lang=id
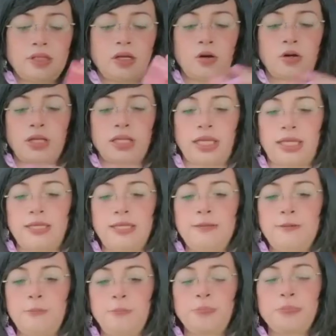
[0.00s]
Oke.
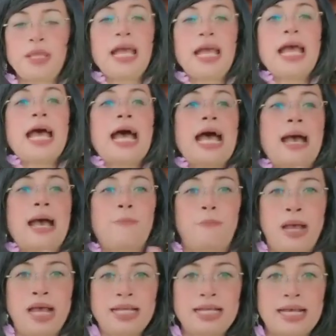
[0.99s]

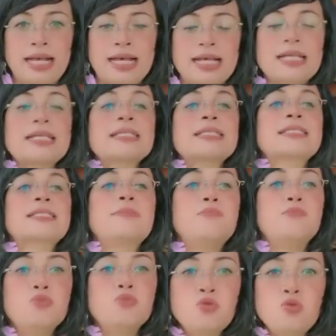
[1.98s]
Apakah
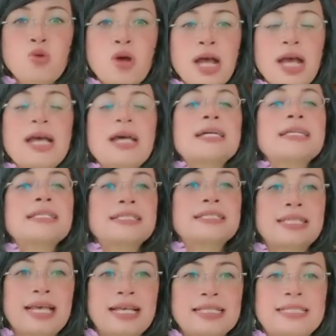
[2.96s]
semua
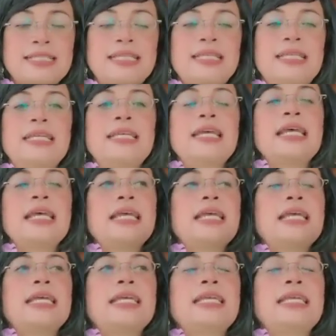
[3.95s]
saksi
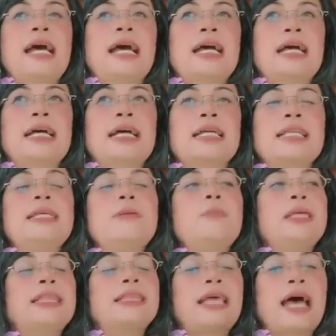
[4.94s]
yang
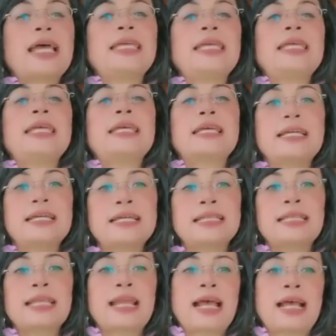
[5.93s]
dimintai
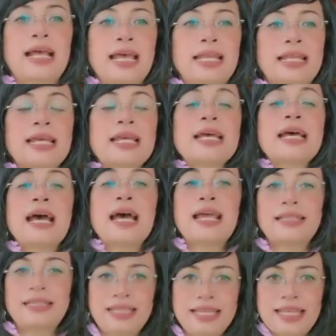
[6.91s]
keterangan?
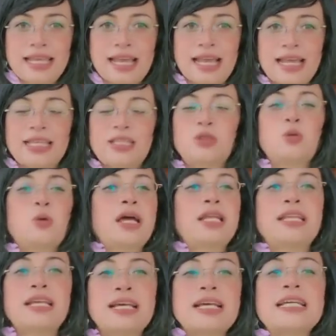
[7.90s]
Artinya itu
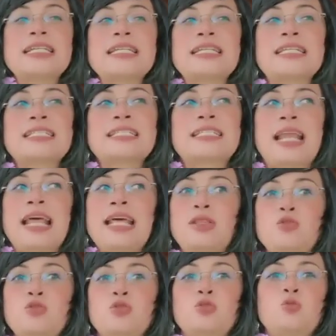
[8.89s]
ada
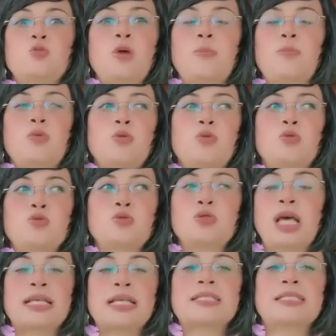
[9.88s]
120
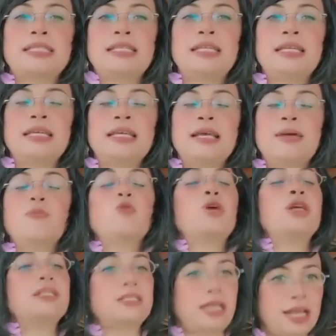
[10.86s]
saksi,
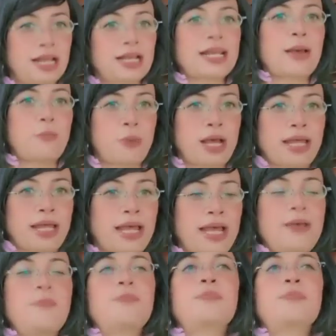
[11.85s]
mungkin sekarang nambah ya.